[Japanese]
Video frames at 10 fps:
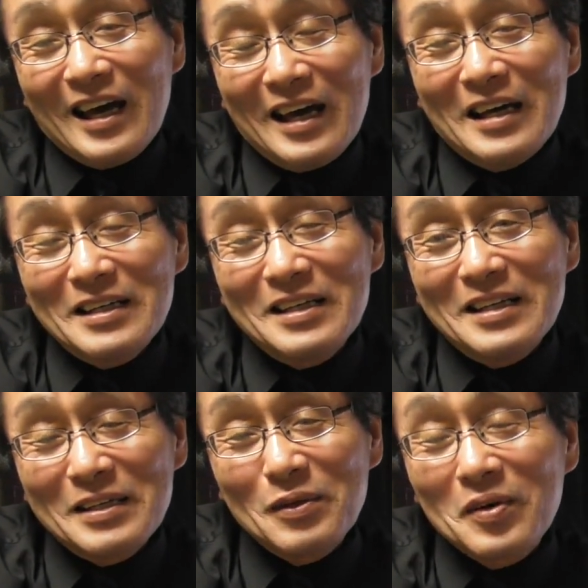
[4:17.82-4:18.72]

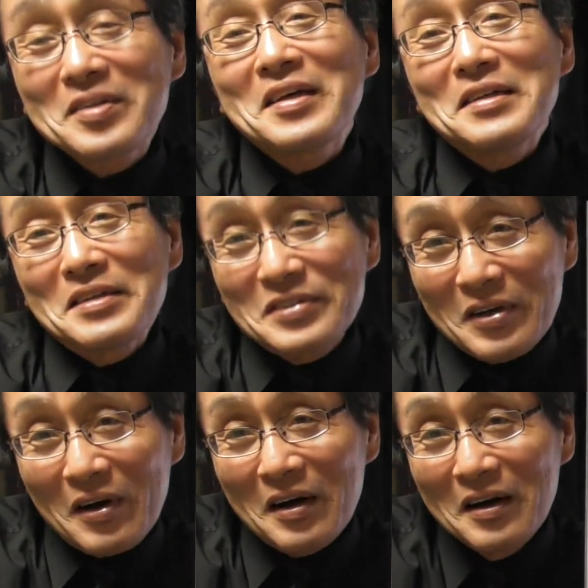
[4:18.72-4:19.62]
載ってんで
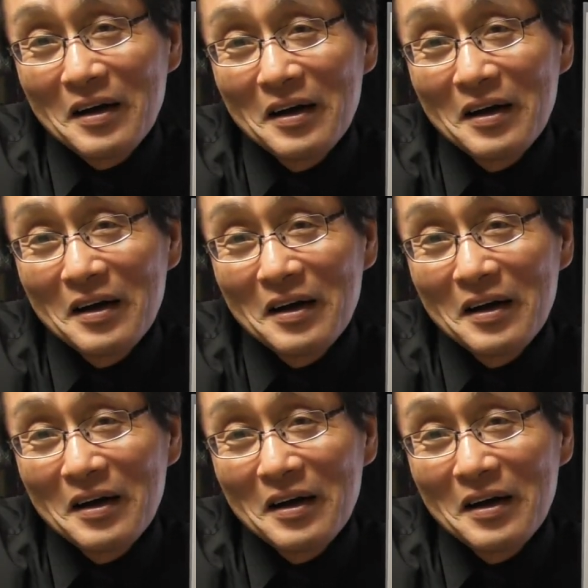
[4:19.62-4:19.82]
すよ。